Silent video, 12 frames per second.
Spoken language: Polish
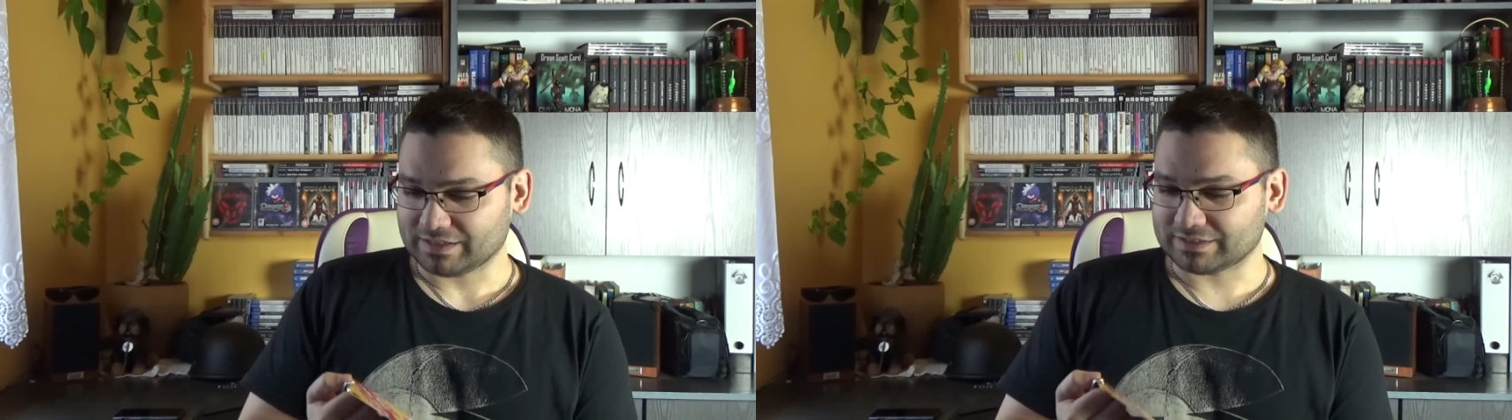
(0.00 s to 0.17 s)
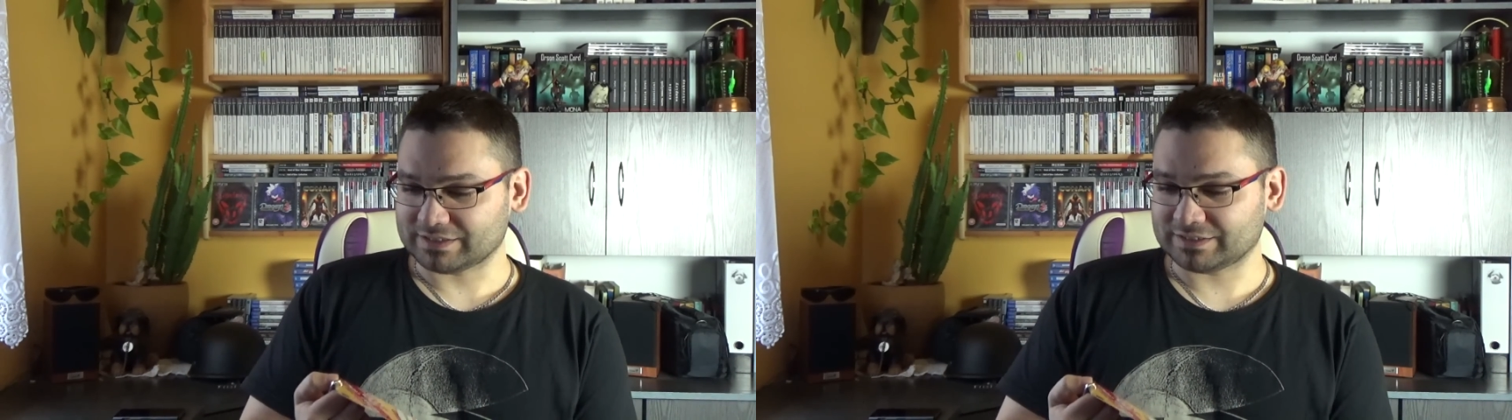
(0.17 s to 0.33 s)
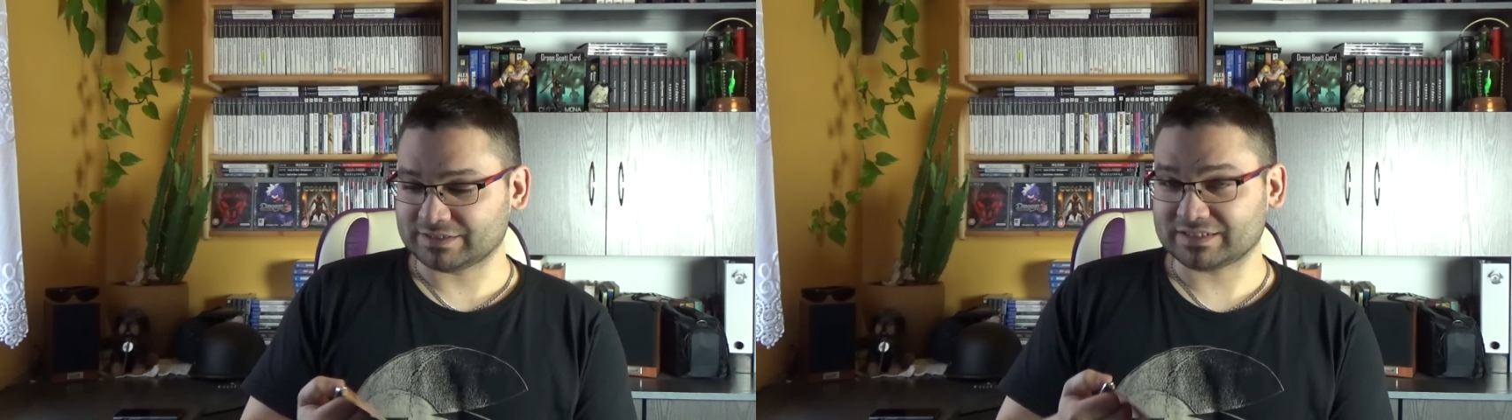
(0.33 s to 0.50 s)

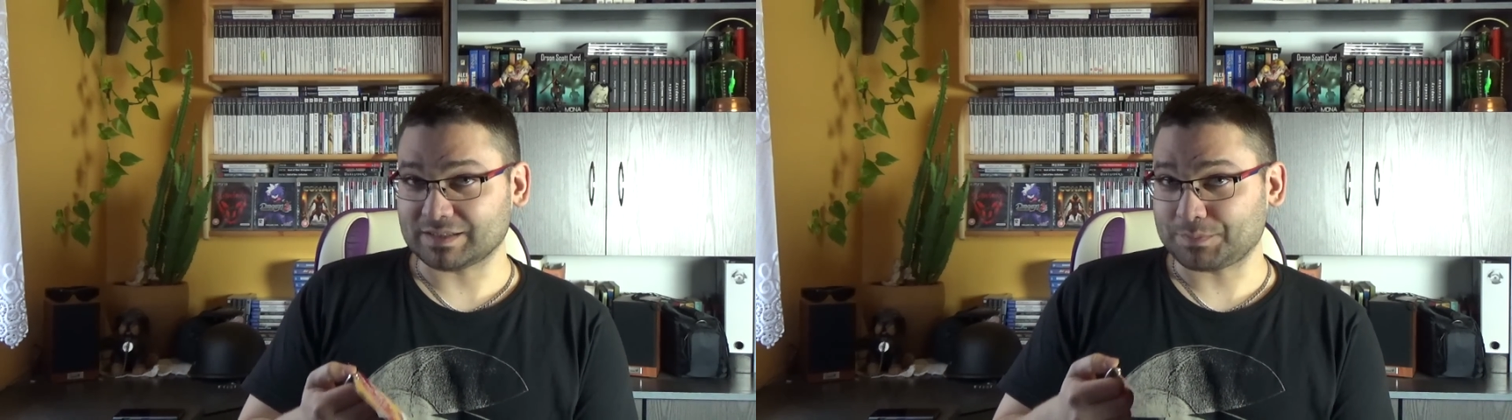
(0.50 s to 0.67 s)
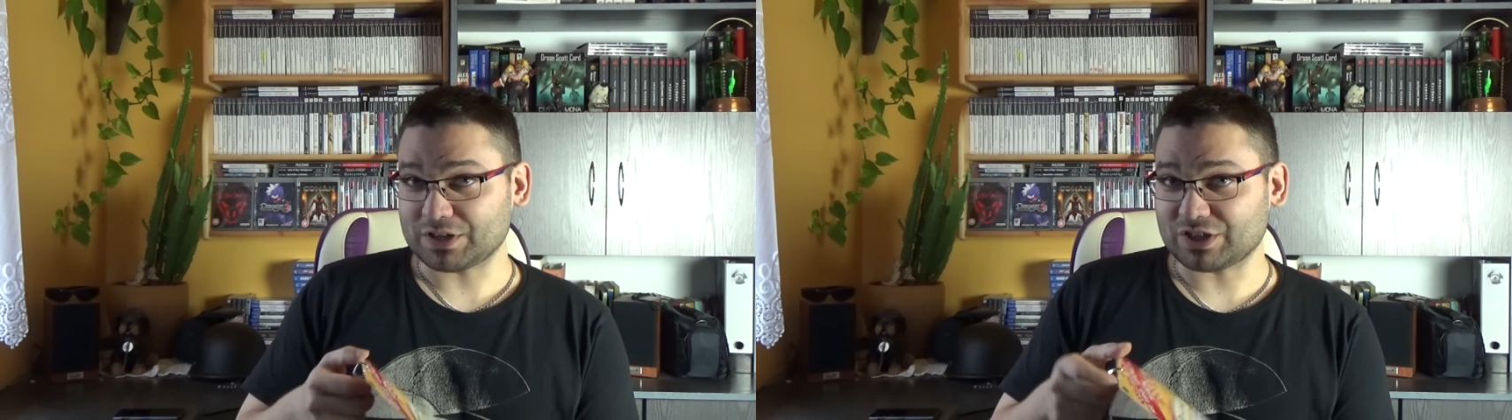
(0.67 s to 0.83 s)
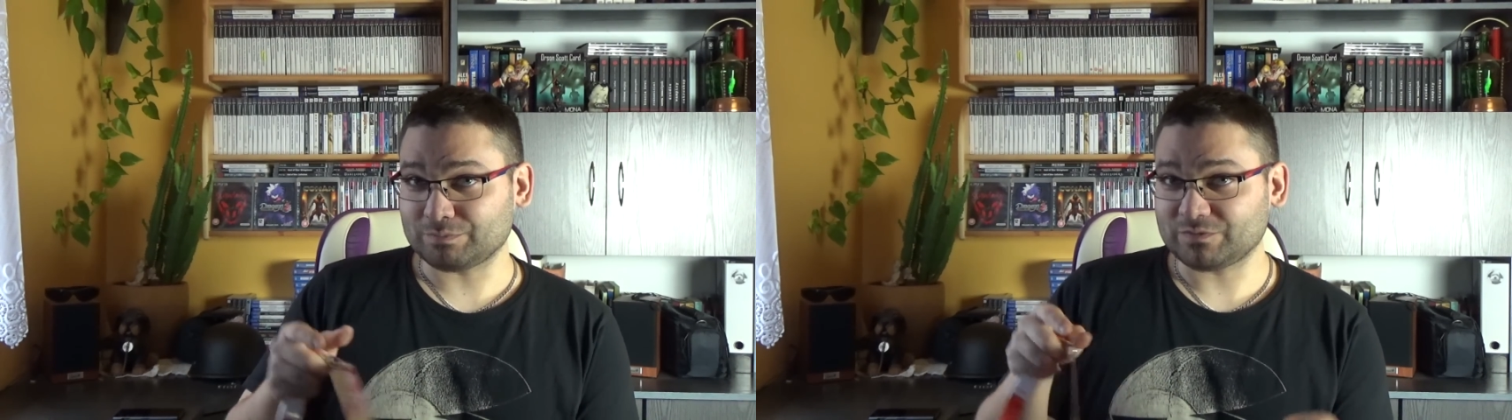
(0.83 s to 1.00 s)
E,
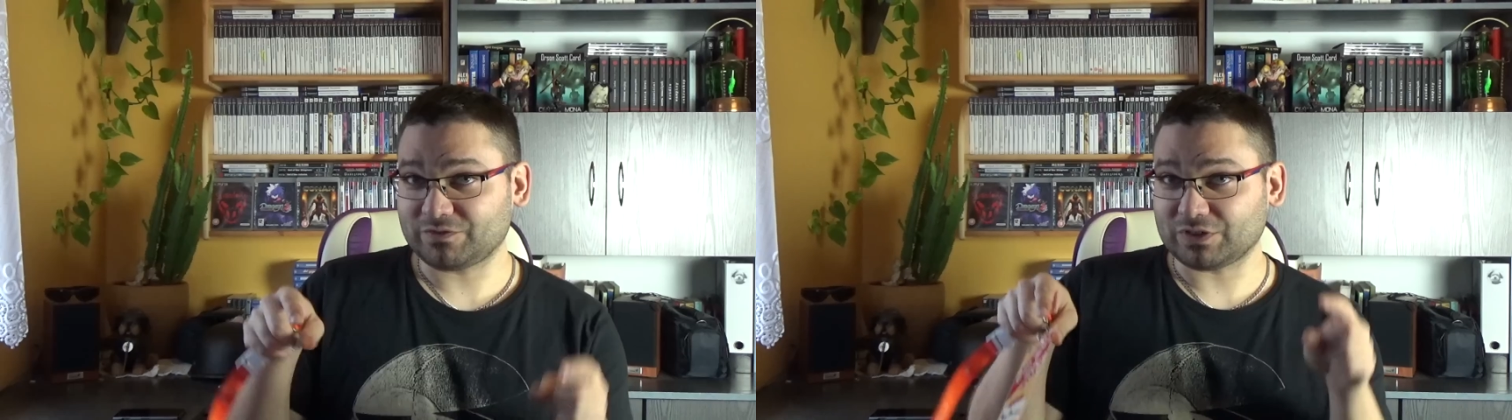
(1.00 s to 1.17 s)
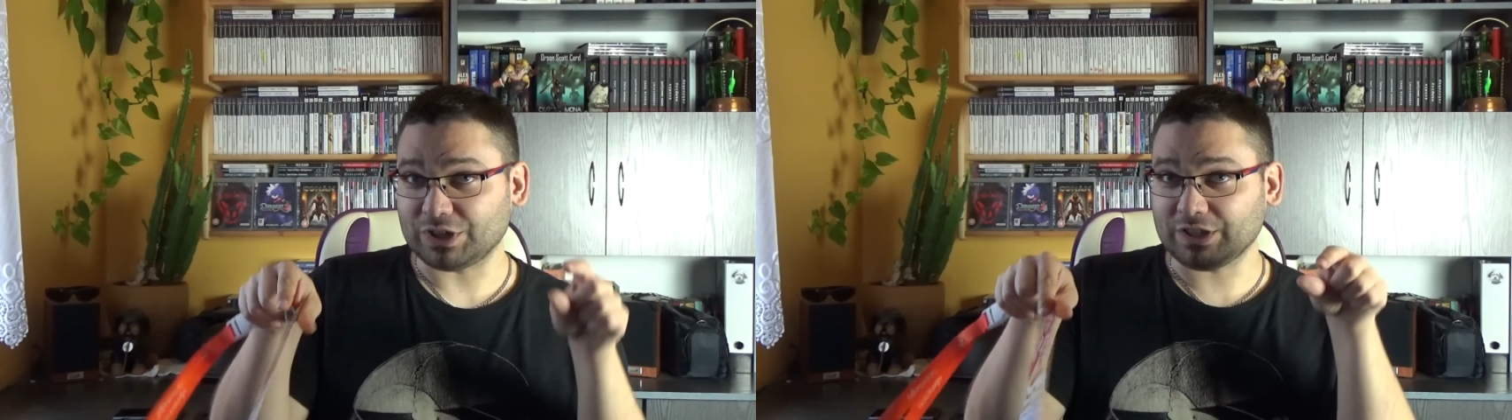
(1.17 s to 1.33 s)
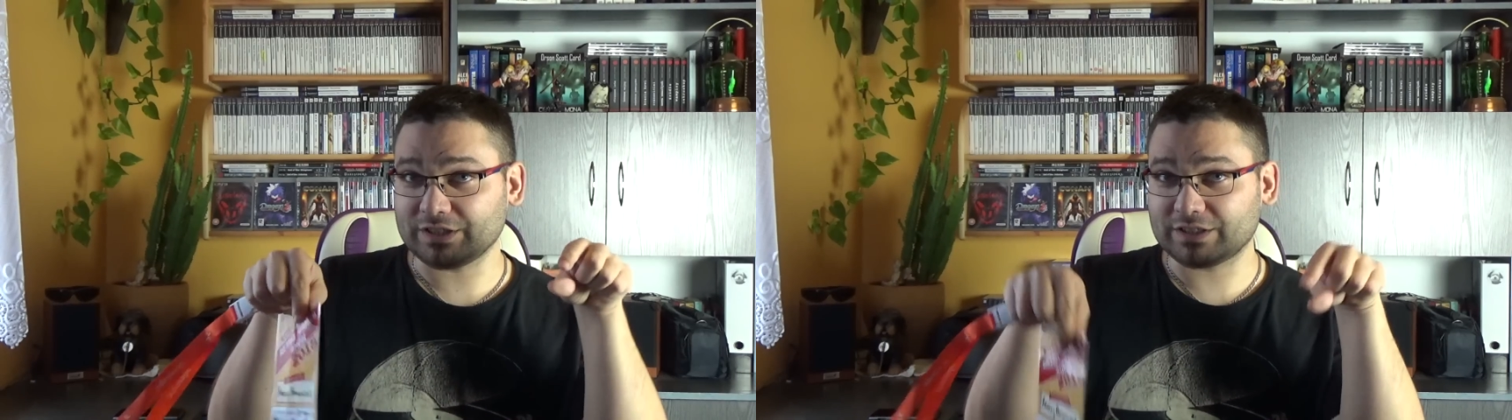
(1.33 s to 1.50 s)
zapraszam
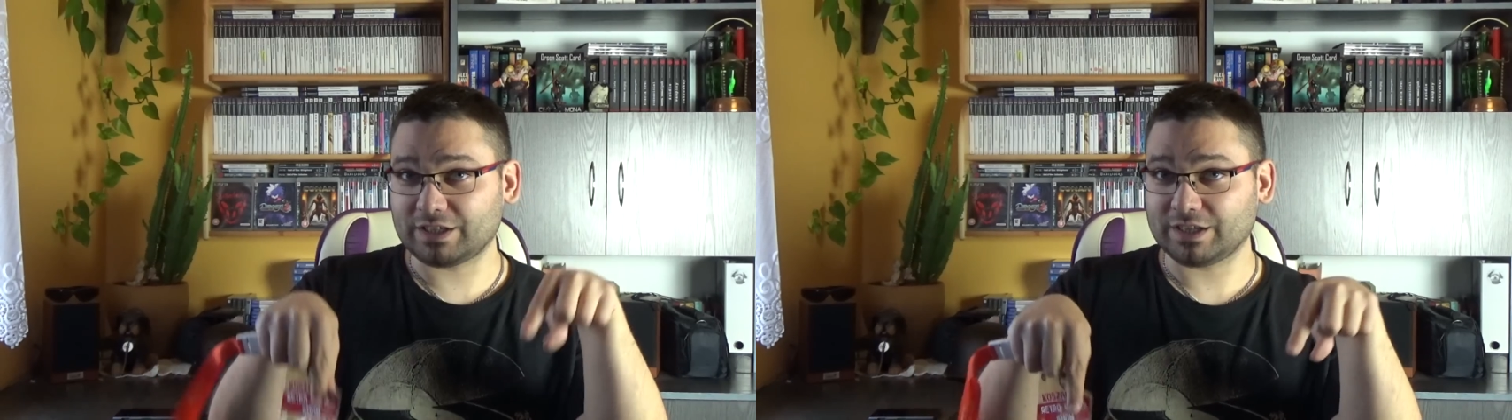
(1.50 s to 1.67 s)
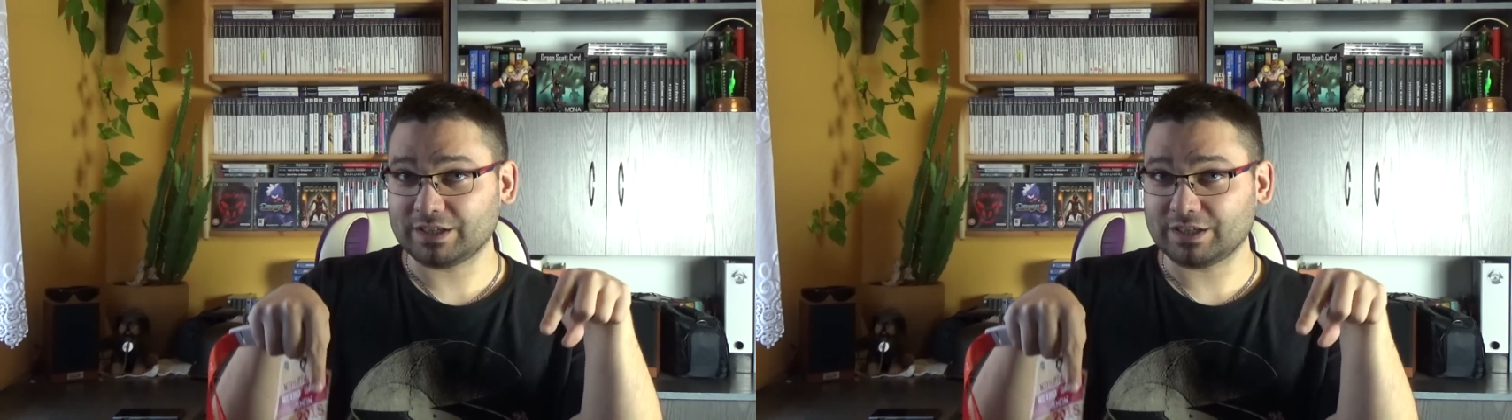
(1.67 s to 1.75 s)
w link